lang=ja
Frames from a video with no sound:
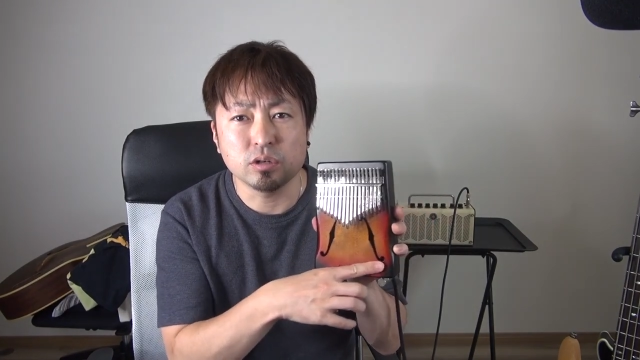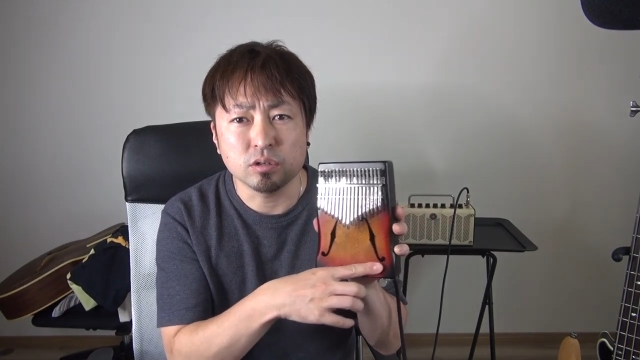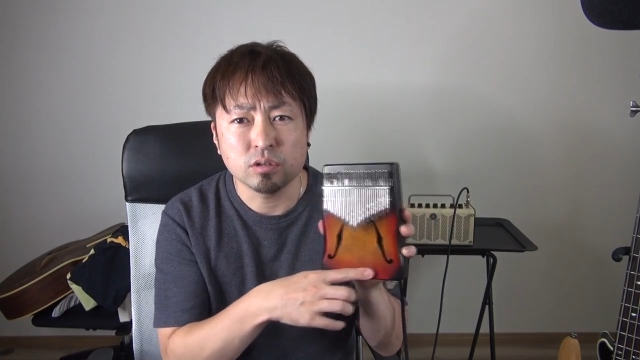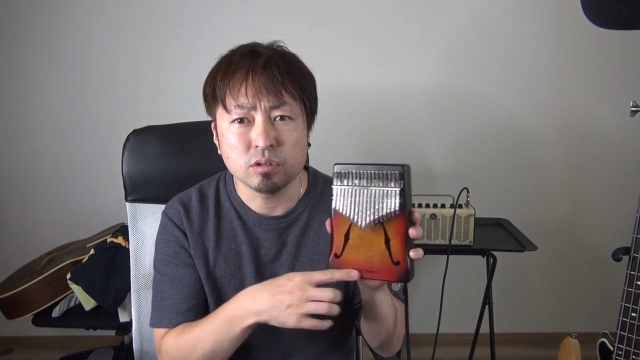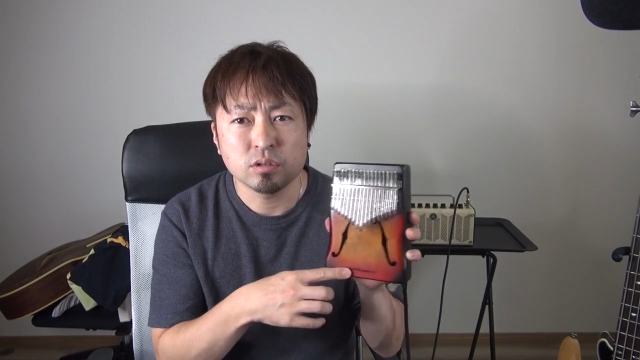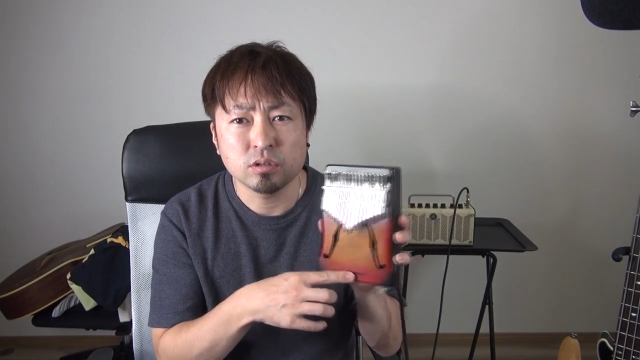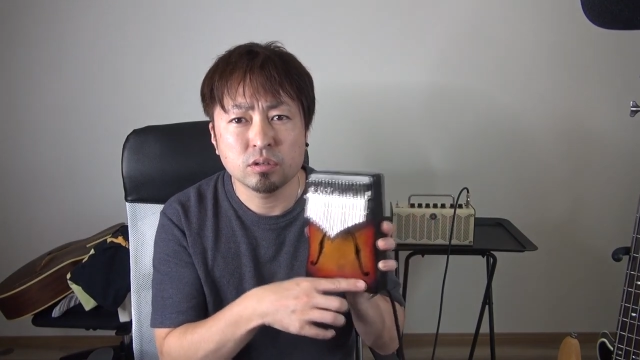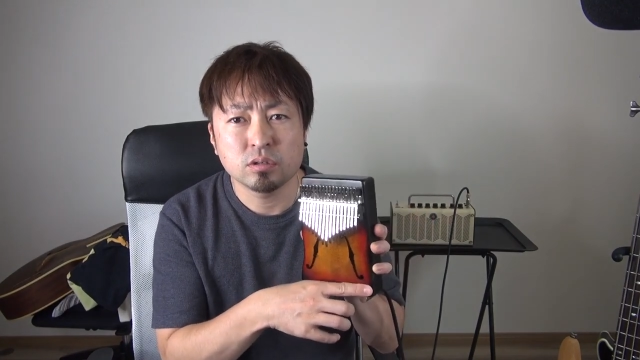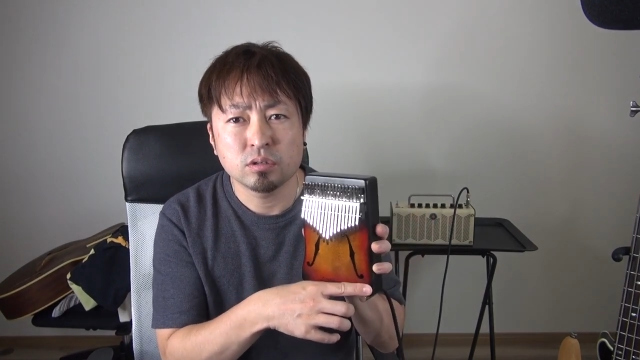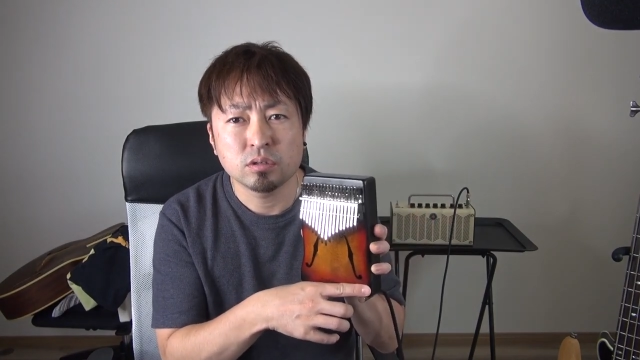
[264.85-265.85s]
る。
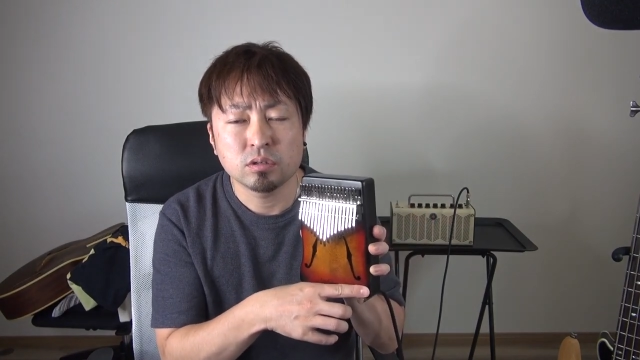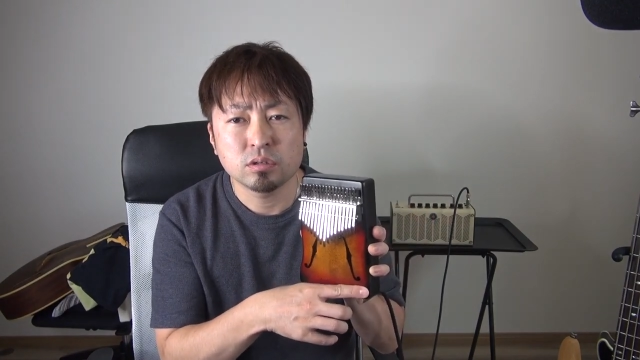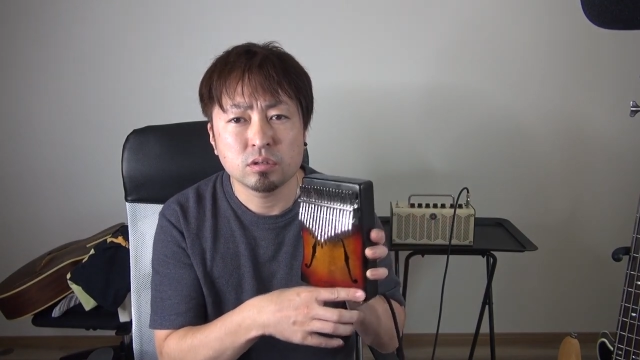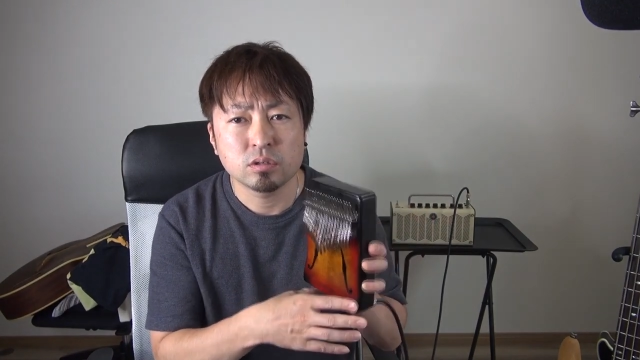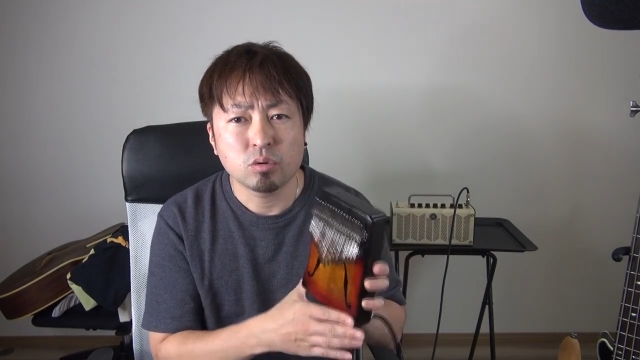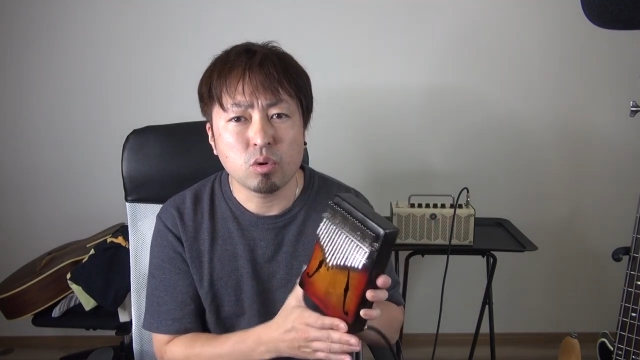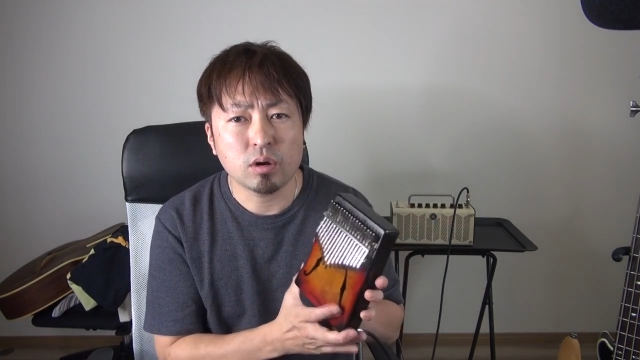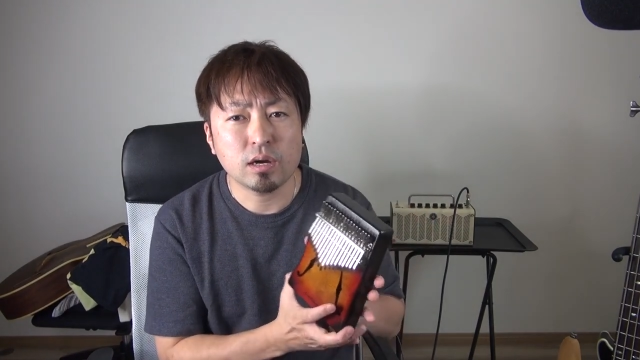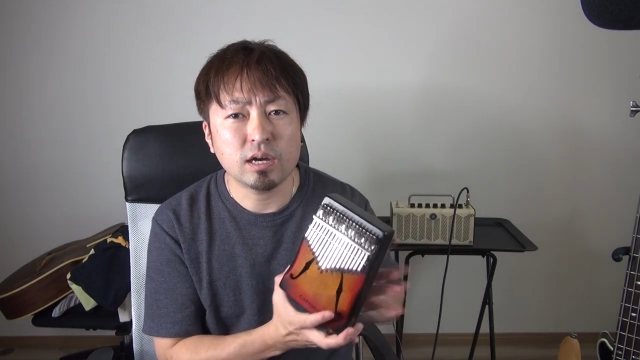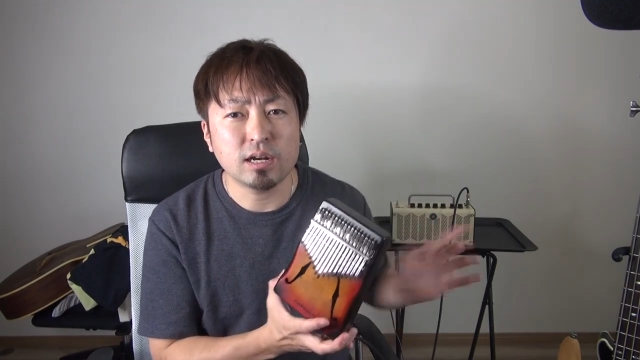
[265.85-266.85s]

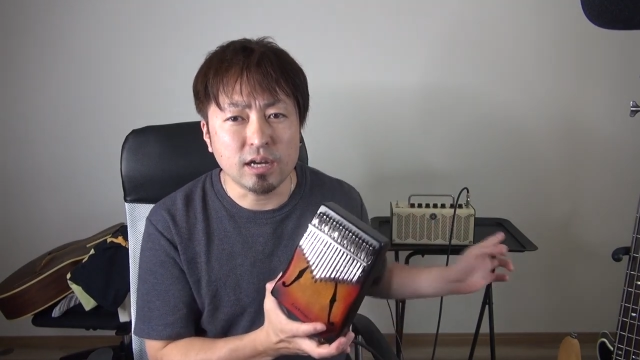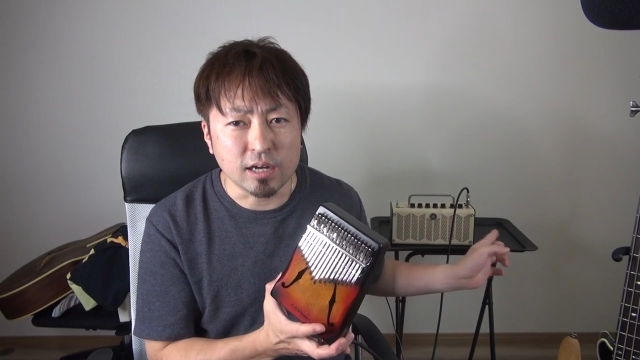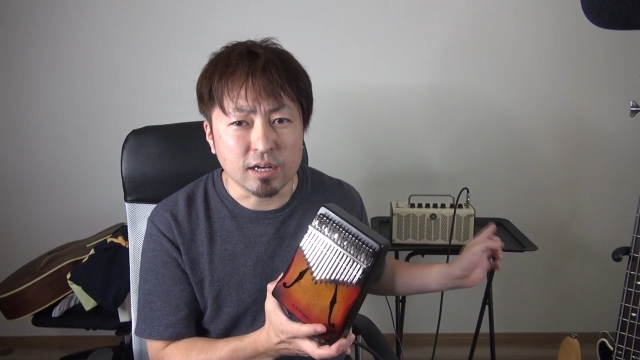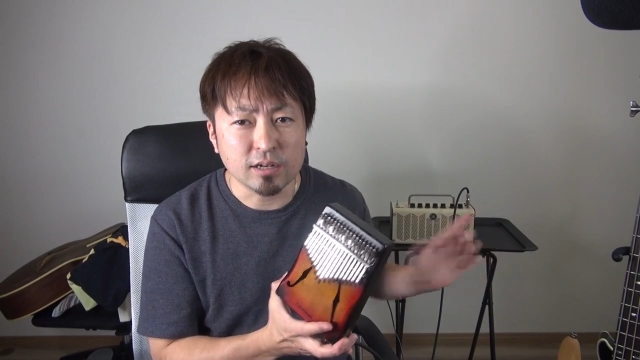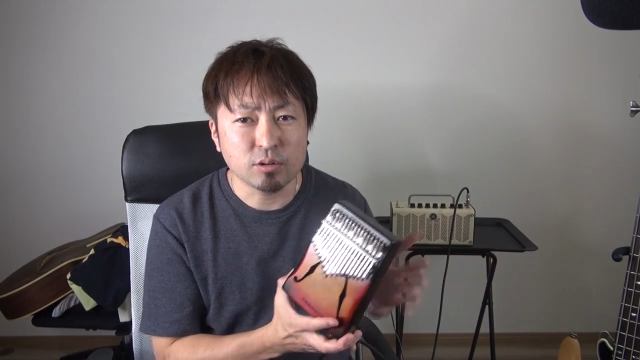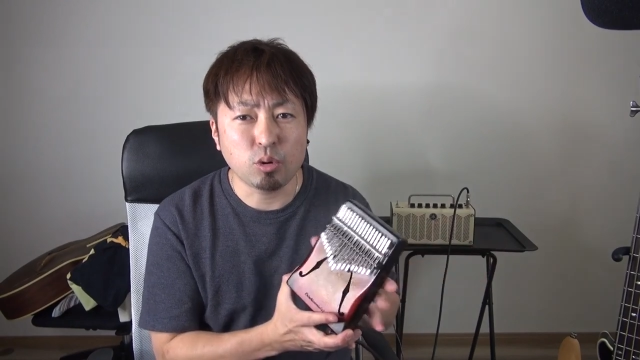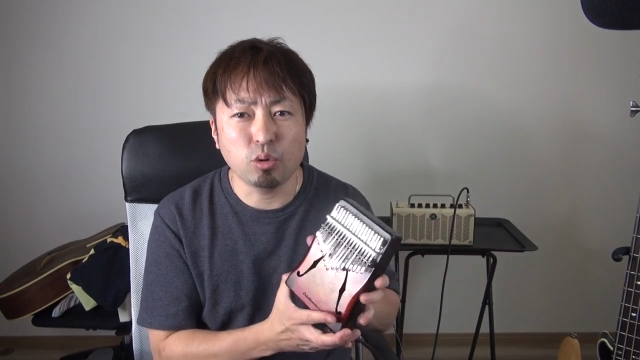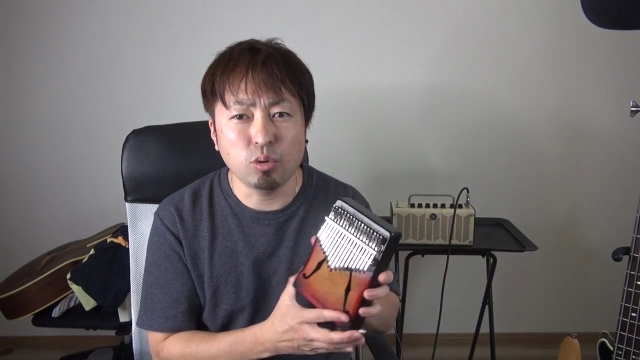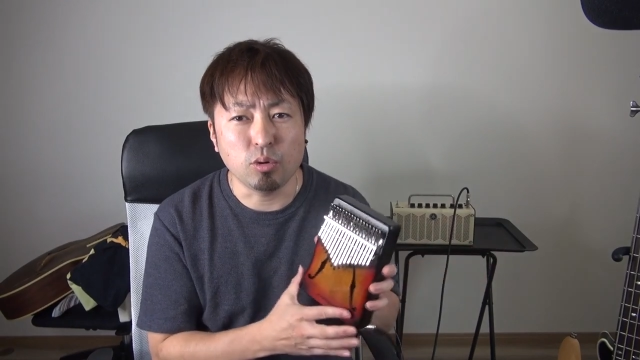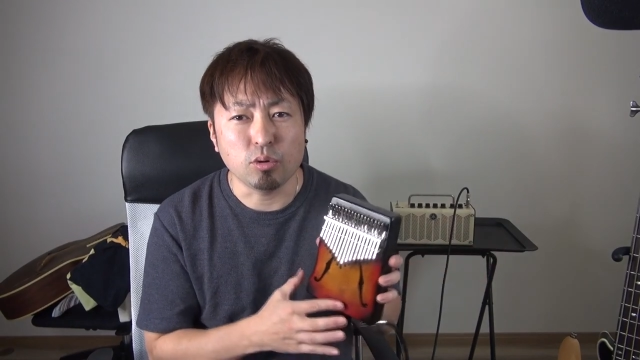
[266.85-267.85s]
こっから
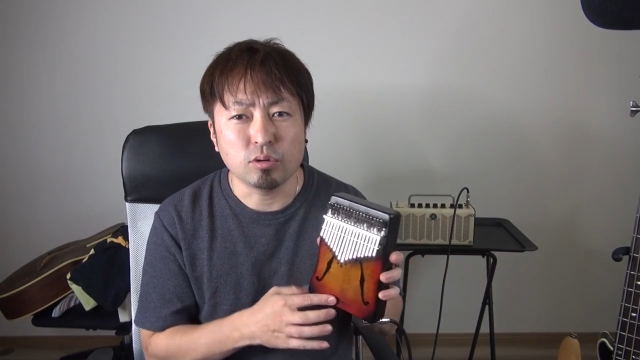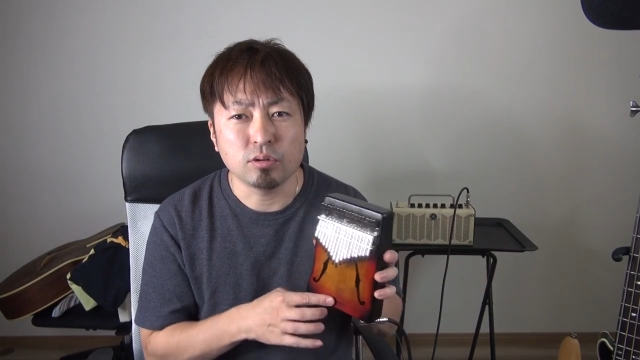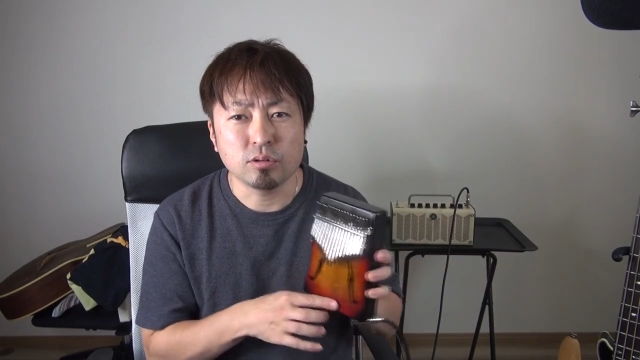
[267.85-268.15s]
この